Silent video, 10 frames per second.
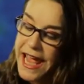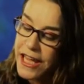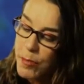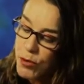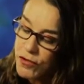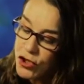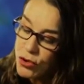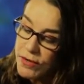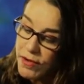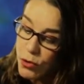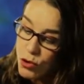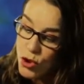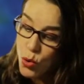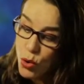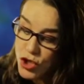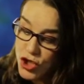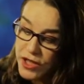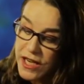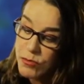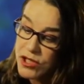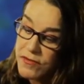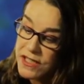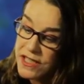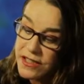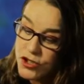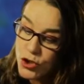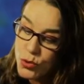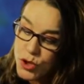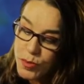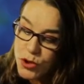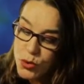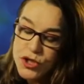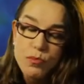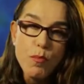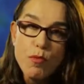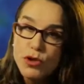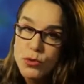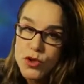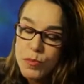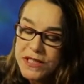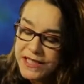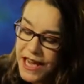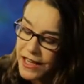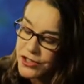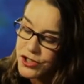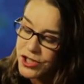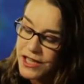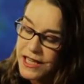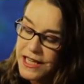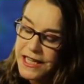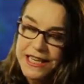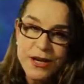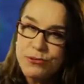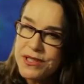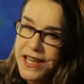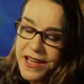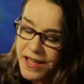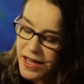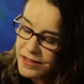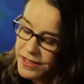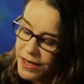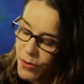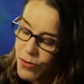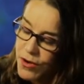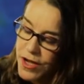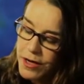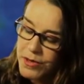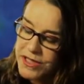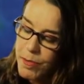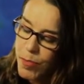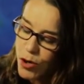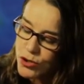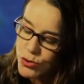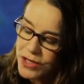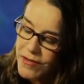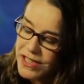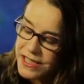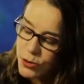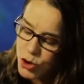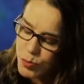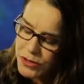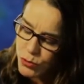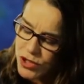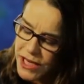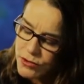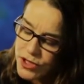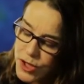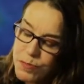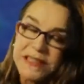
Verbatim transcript: É que a professora falou que hoje teremos a visita de duas pessoas muito especiais. Não sei quem são, mas aposto que devem ser os patrulheiros